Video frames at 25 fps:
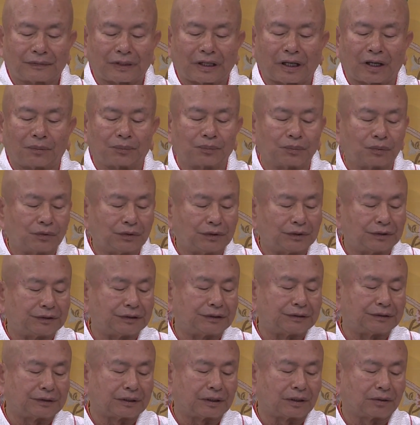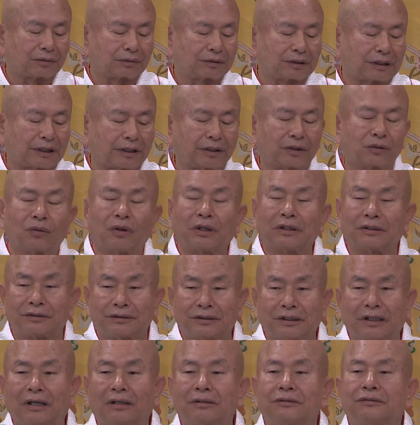啊，不一定要开光
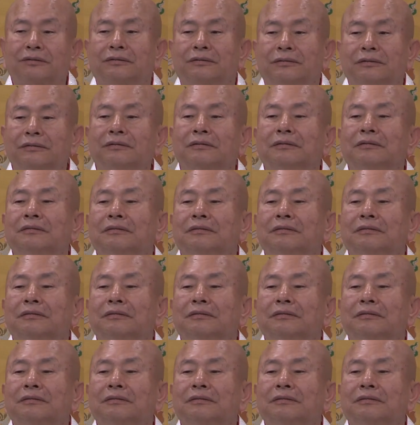加持。